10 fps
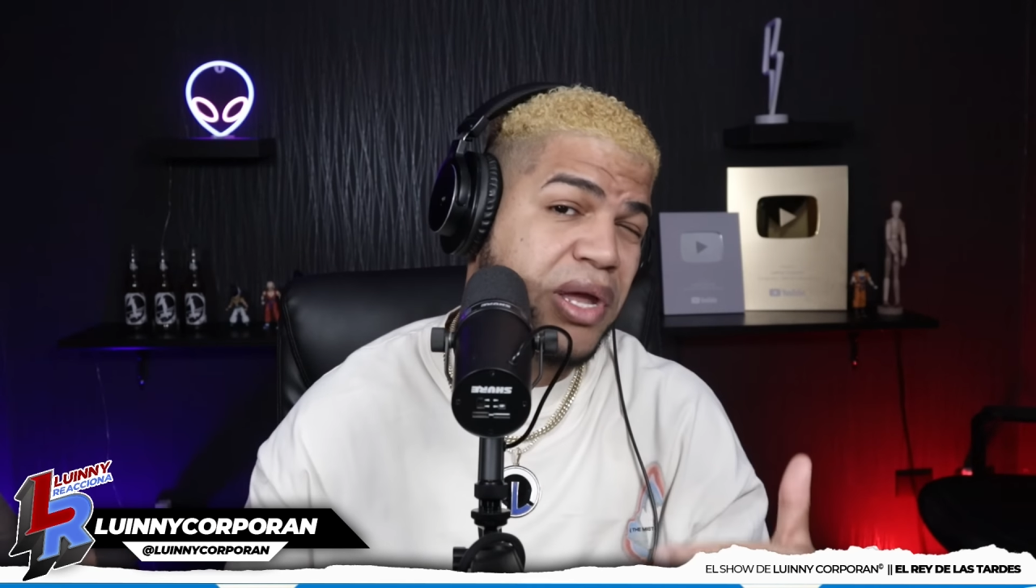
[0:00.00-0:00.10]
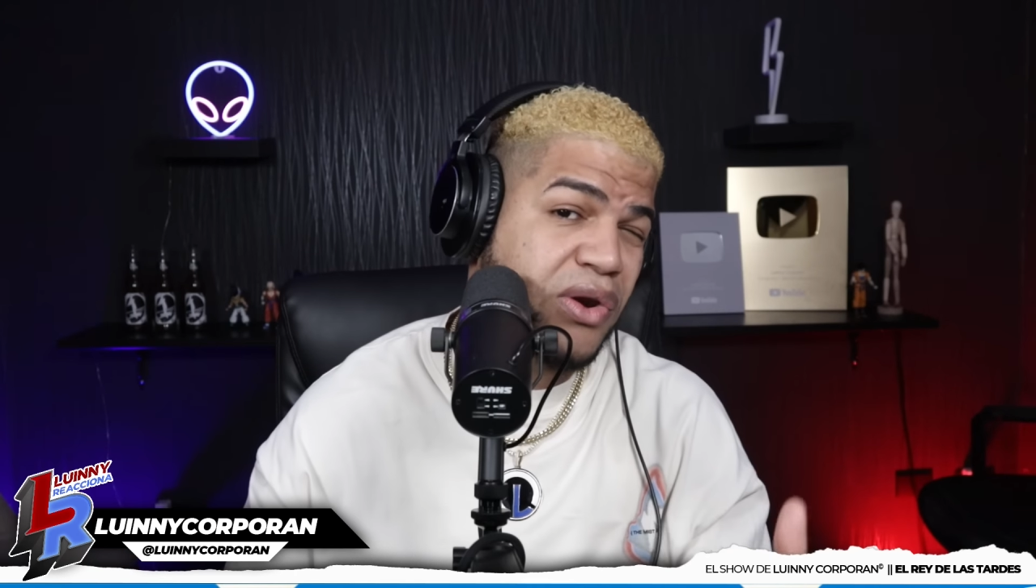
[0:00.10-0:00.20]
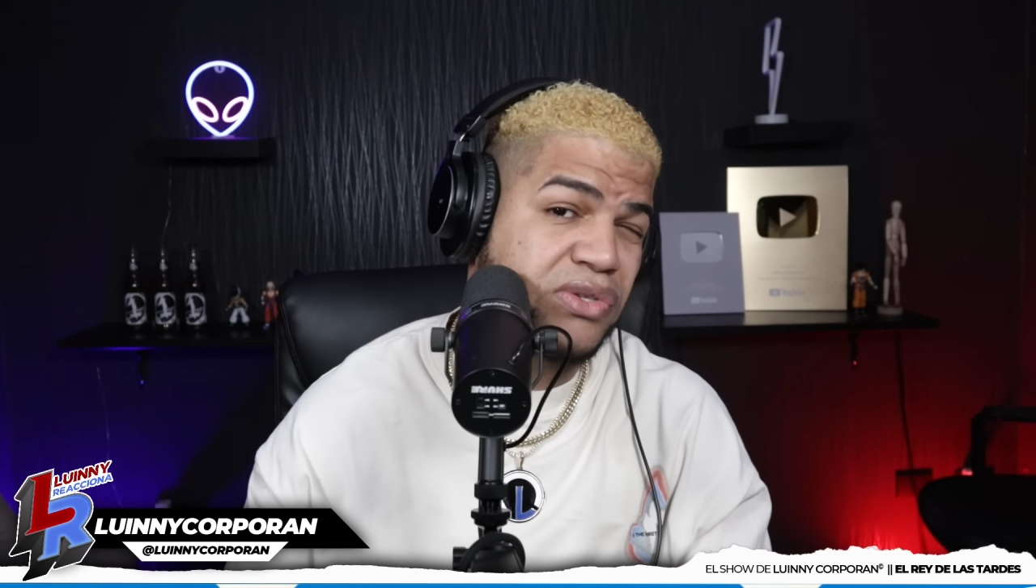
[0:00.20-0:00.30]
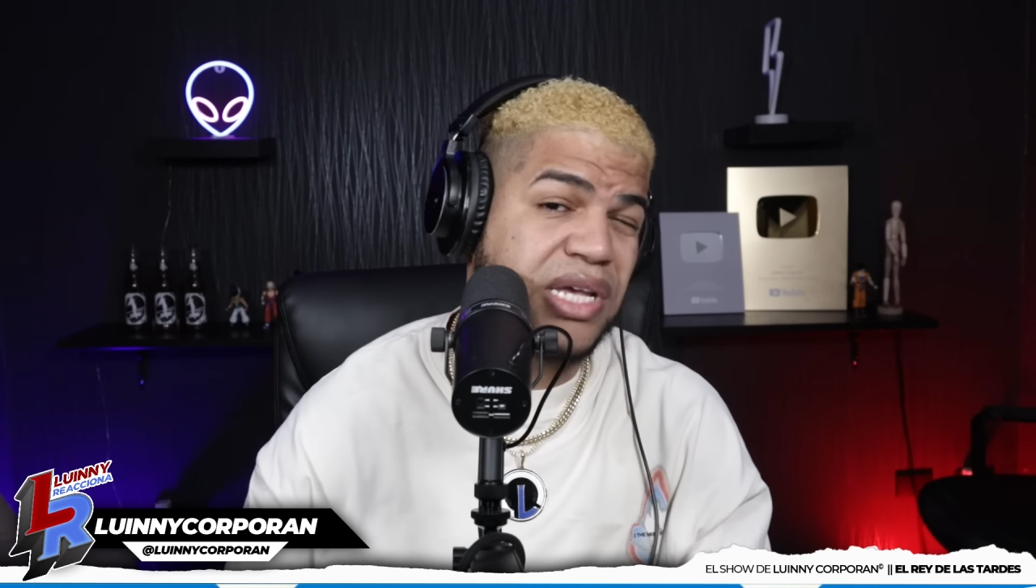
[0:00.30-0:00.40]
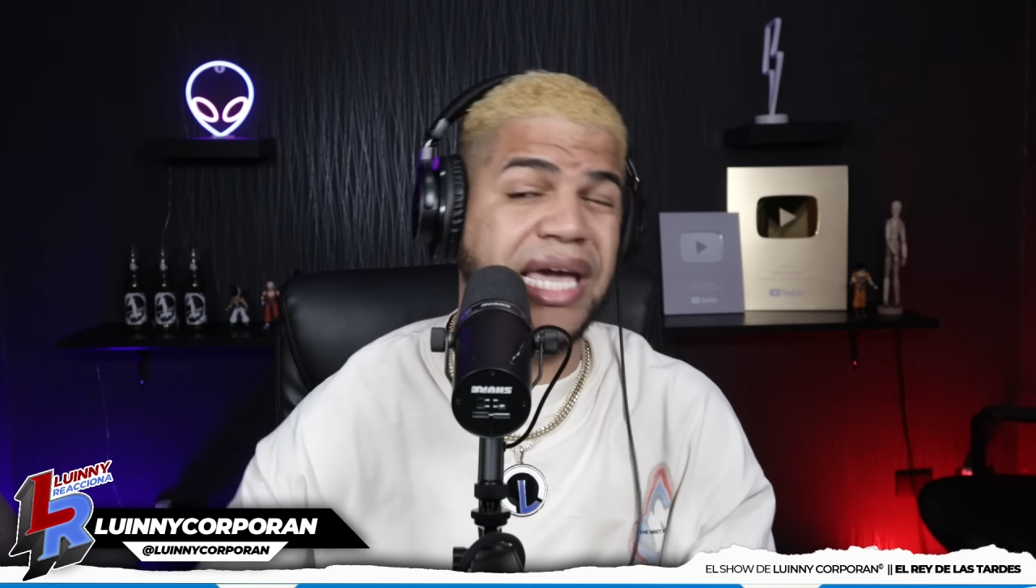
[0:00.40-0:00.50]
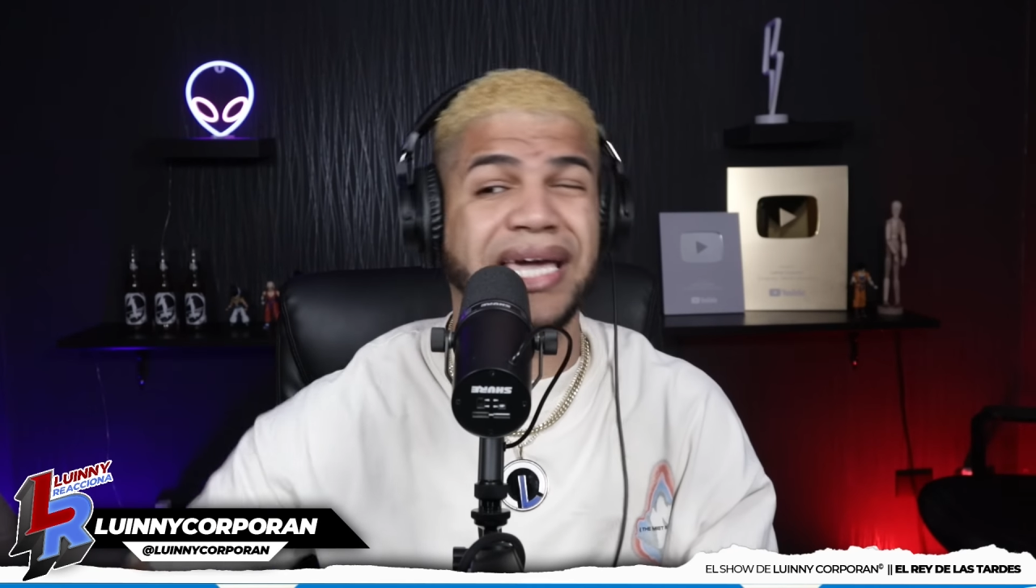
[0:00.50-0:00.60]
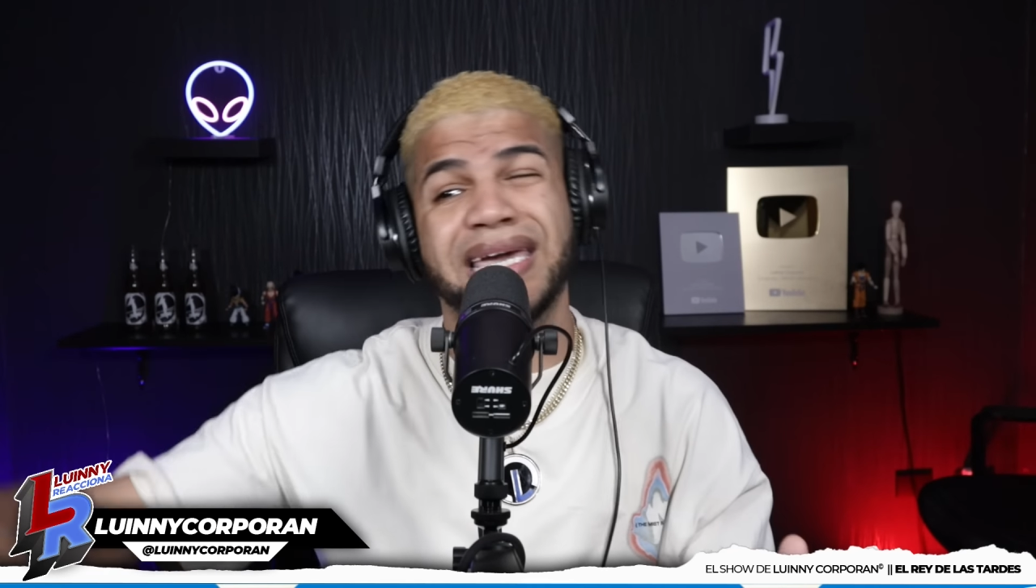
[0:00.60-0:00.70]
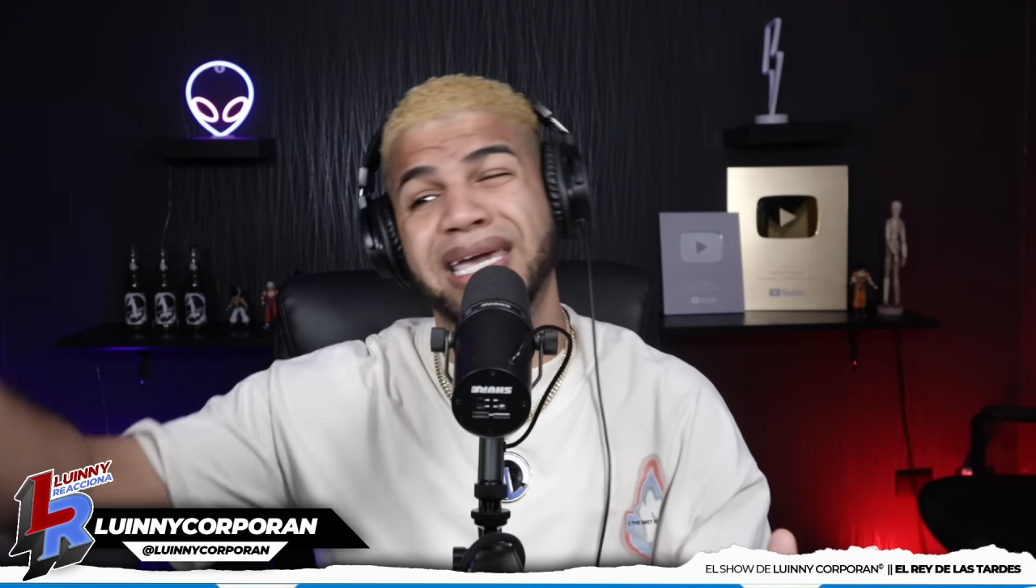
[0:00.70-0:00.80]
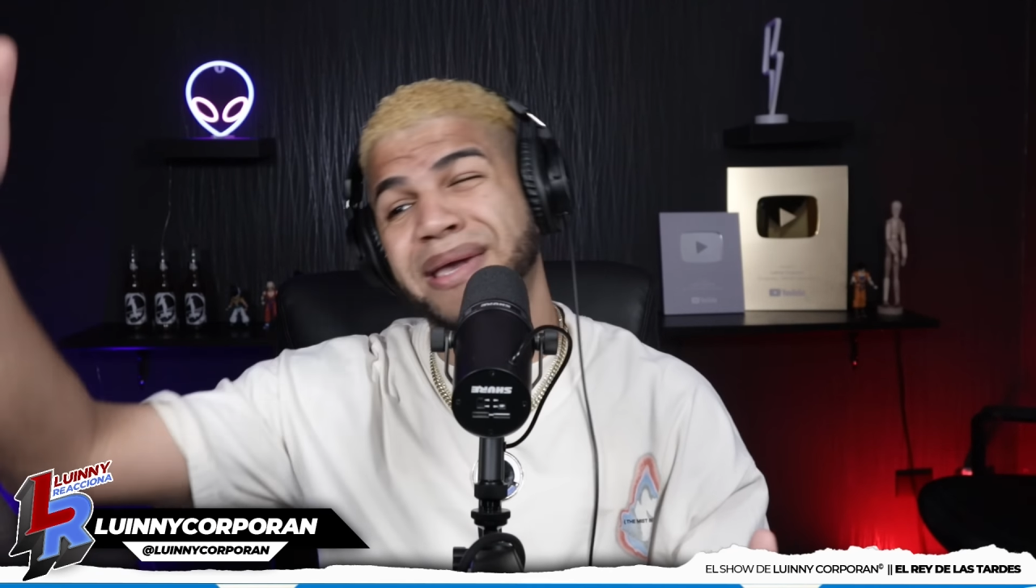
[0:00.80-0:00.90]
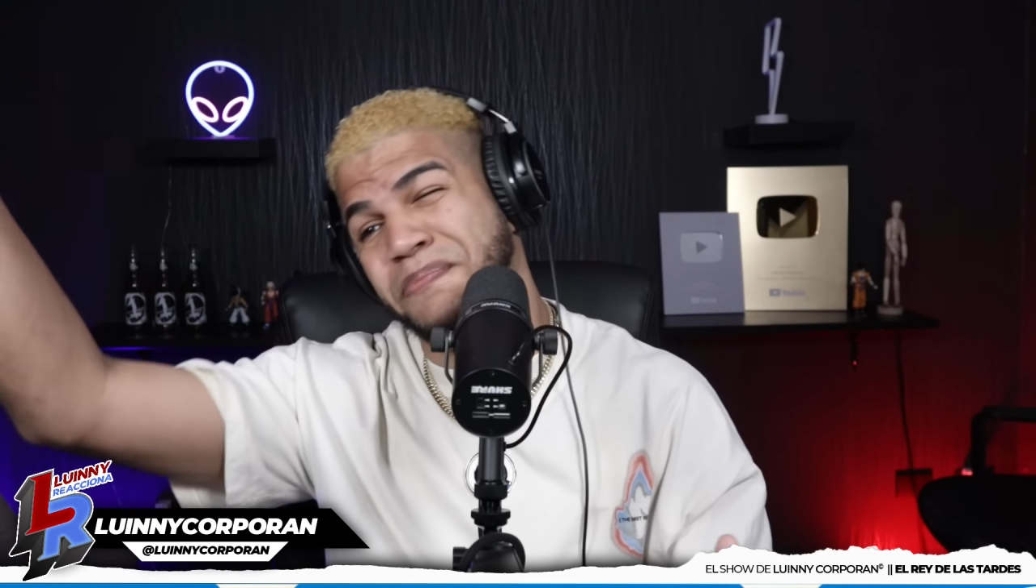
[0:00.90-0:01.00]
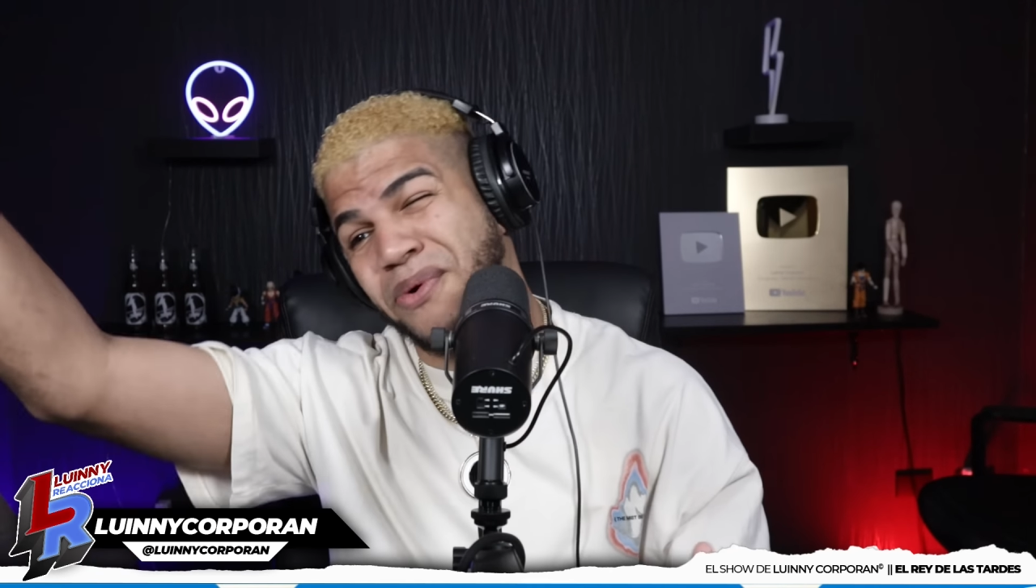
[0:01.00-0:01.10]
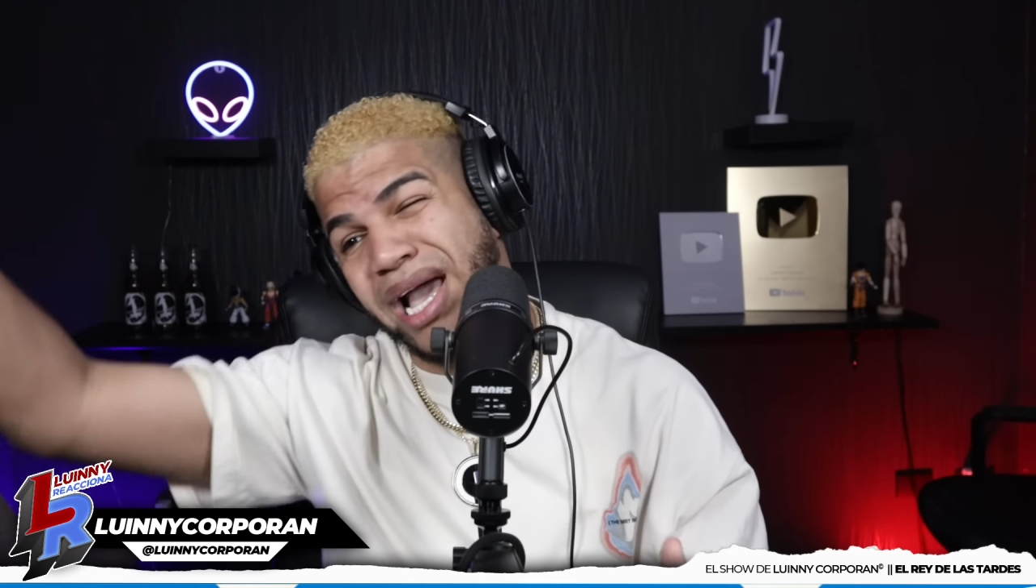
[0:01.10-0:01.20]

los equipos,